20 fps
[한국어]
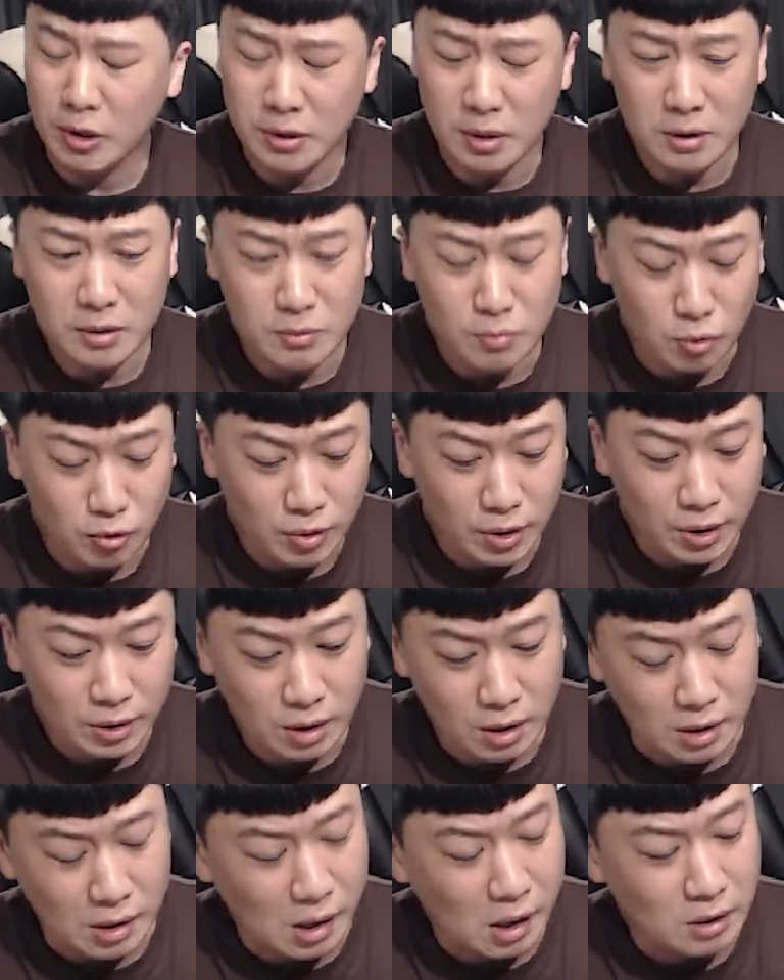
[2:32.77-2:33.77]
살인지
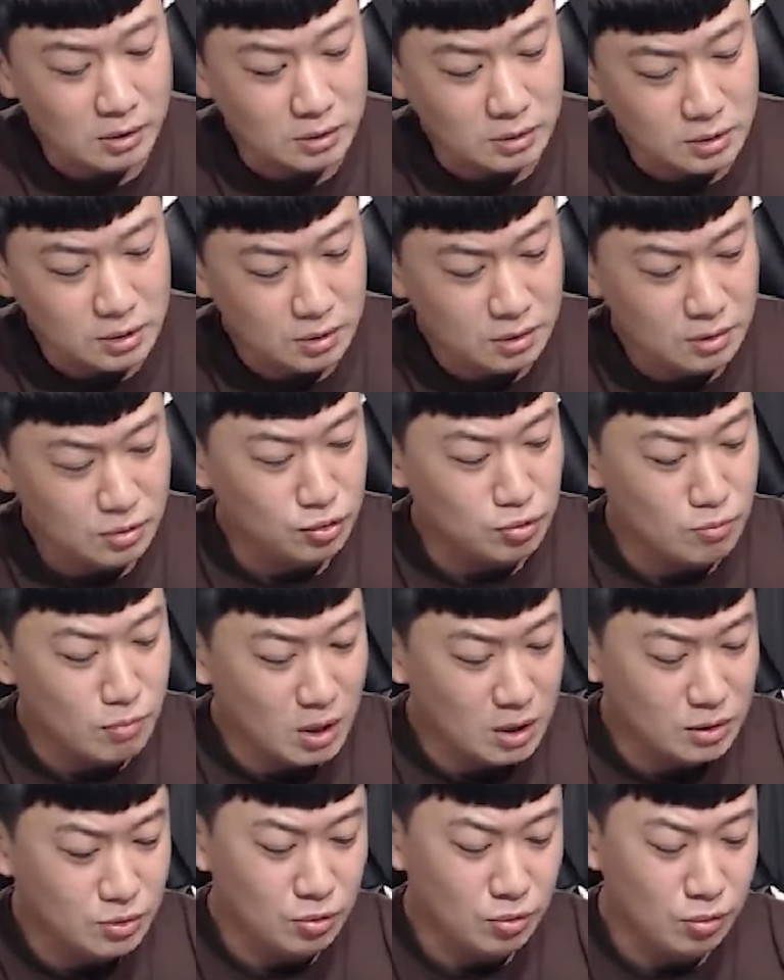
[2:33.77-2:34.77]
모르겠다 한 서른
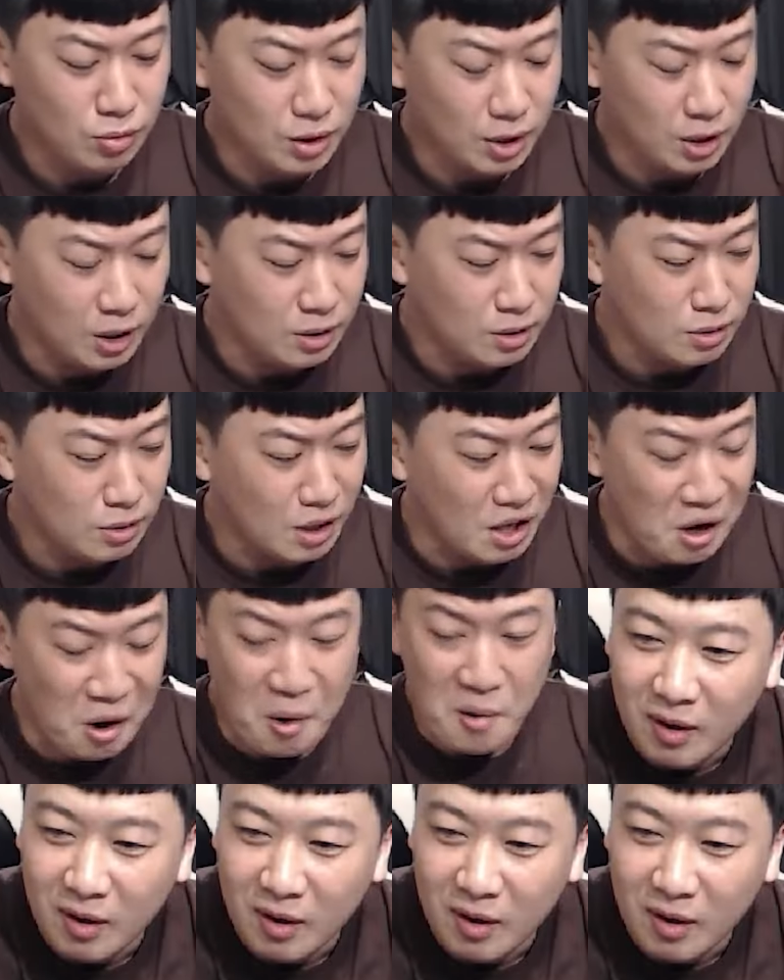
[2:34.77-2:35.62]
중반 정도 되겠던데